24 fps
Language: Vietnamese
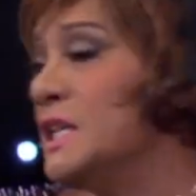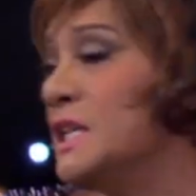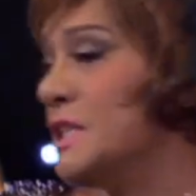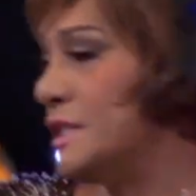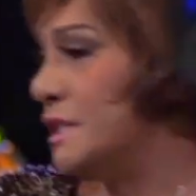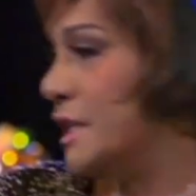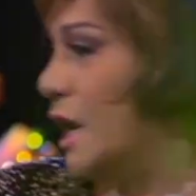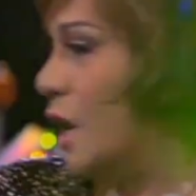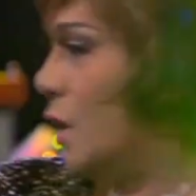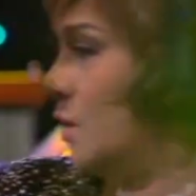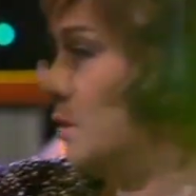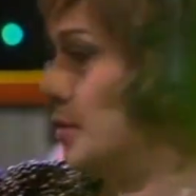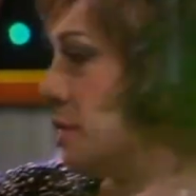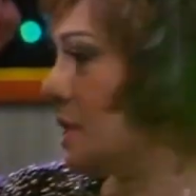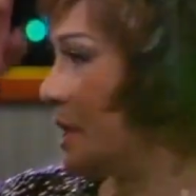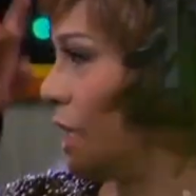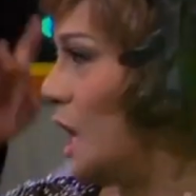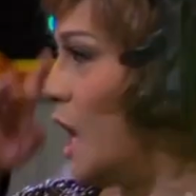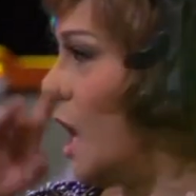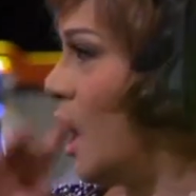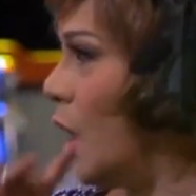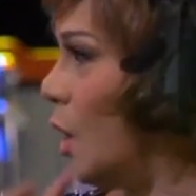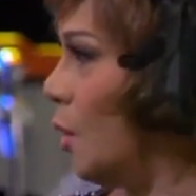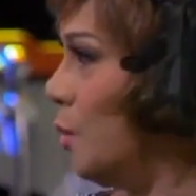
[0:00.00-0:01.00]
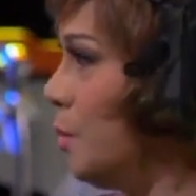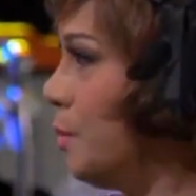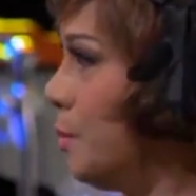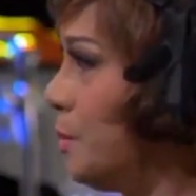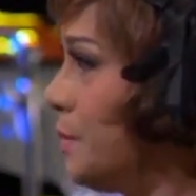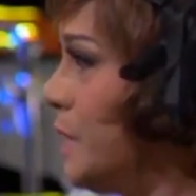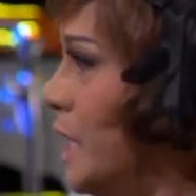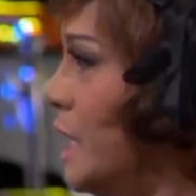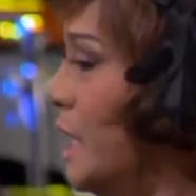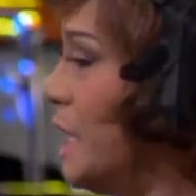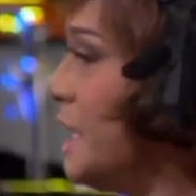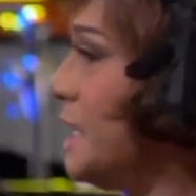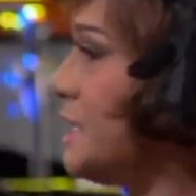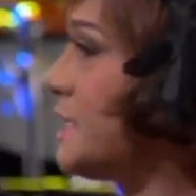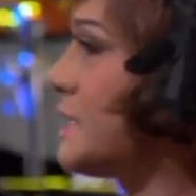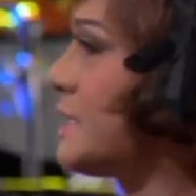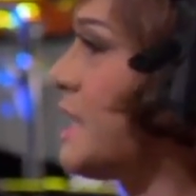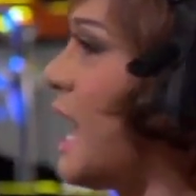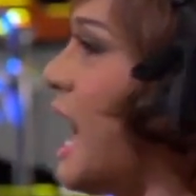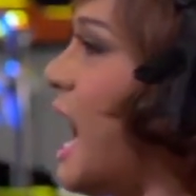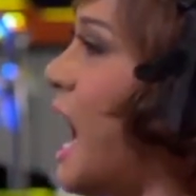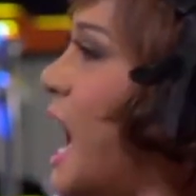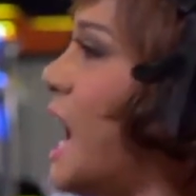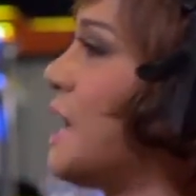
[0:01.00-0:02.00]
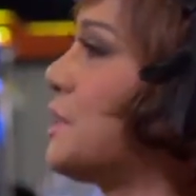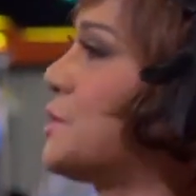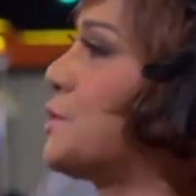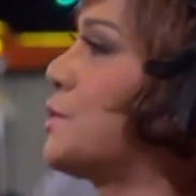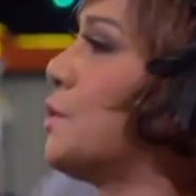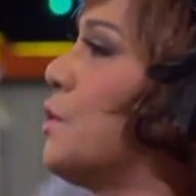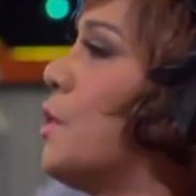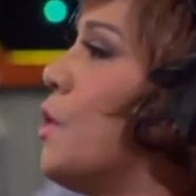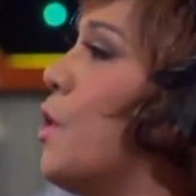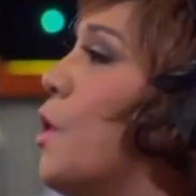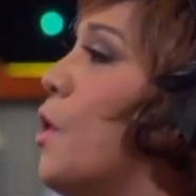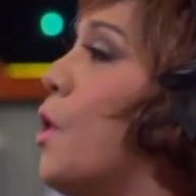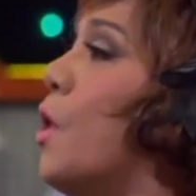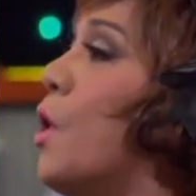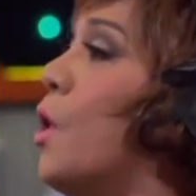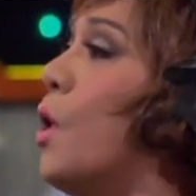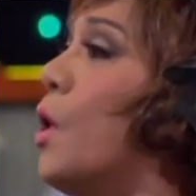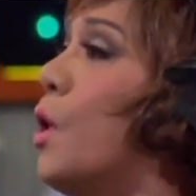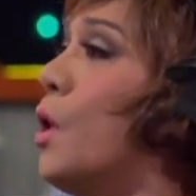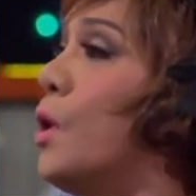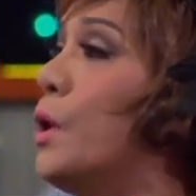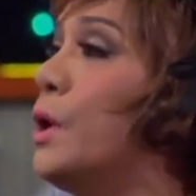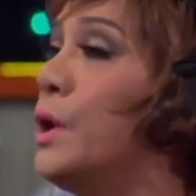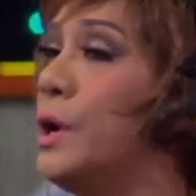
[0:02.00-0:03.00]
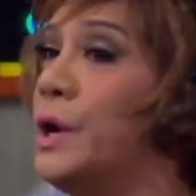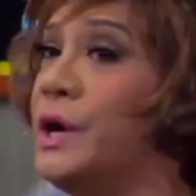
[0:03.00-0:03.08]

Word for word: Dòng sông nơi xa xôi.